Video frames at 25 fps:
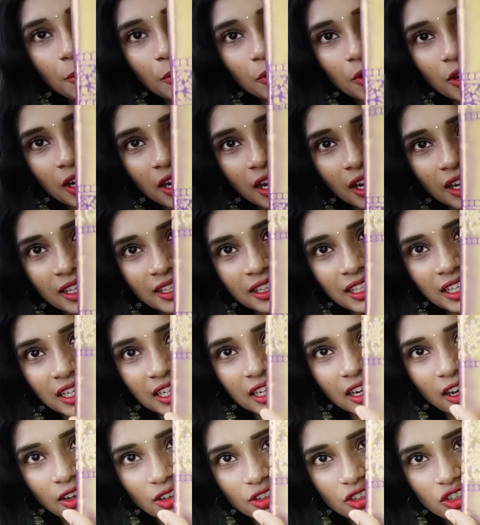బోర్డర్ అనేది
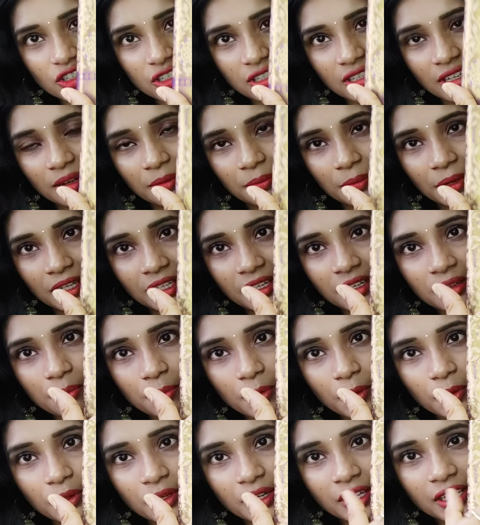ఇలా వచ్చింది అనమాట
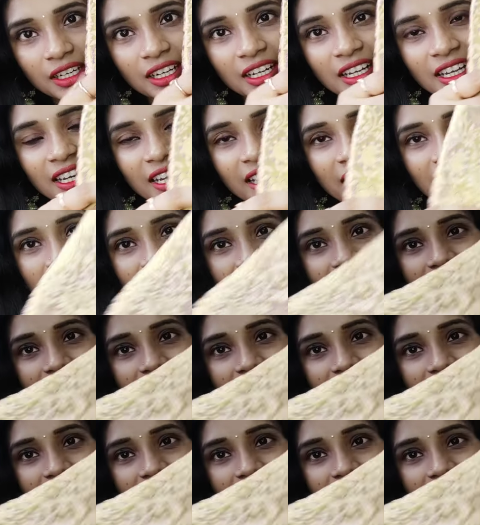బోర్డర్ ఇంకా